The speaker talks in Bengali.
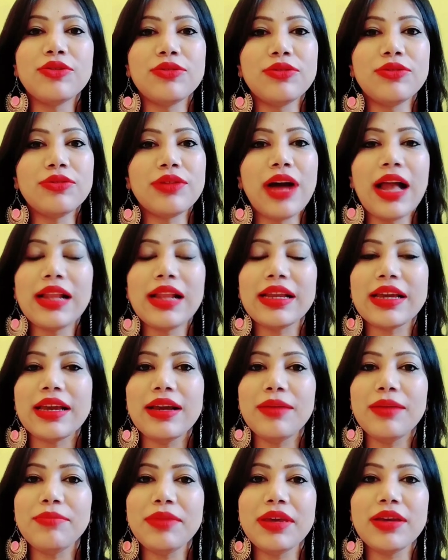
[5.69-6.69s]
তো
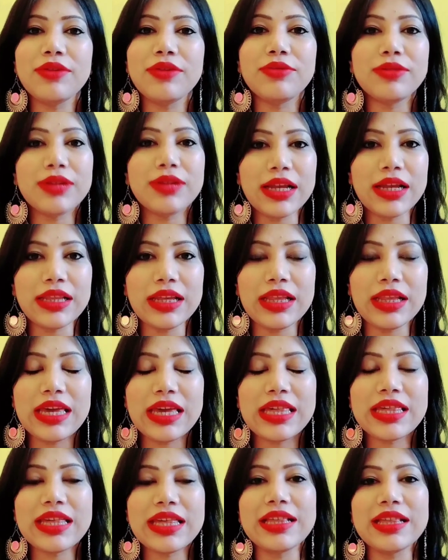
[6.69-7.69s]
কালকে আমি কলকাতাতে
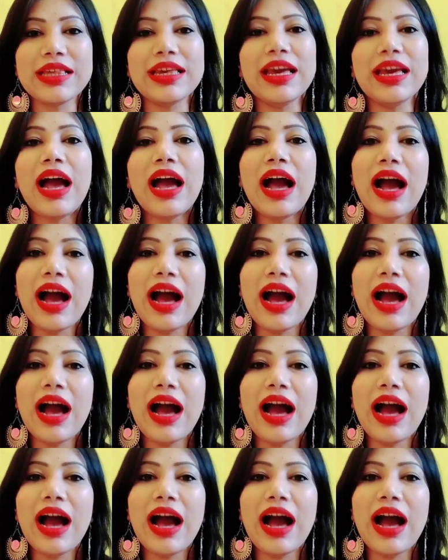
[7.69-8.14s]
এসেছি